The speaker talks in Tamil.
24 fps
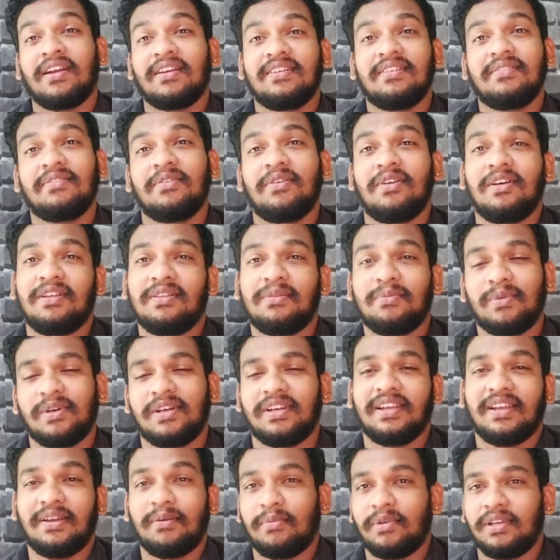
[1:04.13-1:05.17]
நான் இவ்வளோ இது
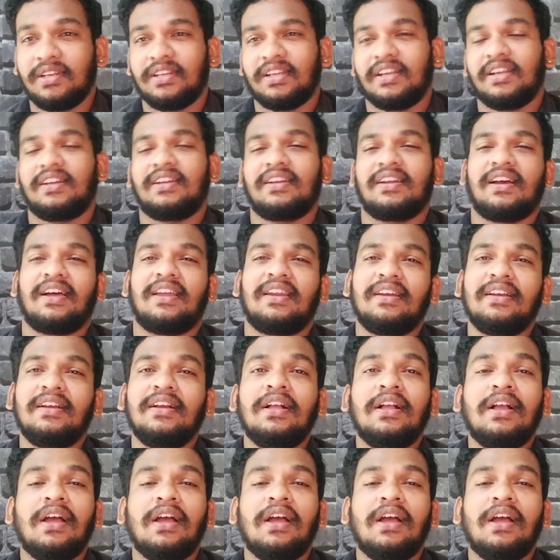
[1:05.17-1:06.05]
பண்ணுறீங்க அப்படின்னு கேட்டிருக்காரு